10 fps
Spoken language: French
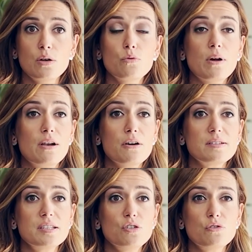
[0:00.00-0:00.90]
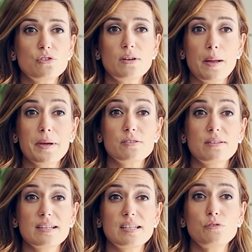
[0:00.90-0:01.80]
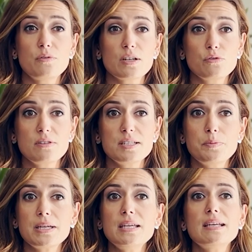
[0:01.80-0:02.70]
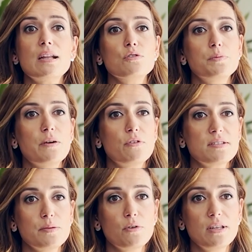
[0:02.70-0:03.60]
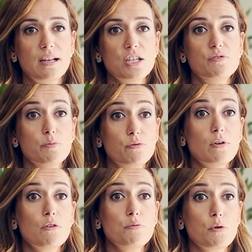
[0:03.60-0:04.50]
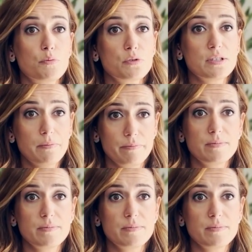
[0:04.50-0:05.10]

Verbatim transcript: Ou alors, si je sens que la personne a cette ouverture d'esprit, qu'elle n'ose pas forcément y aller, je vais pouvoir lui proposer.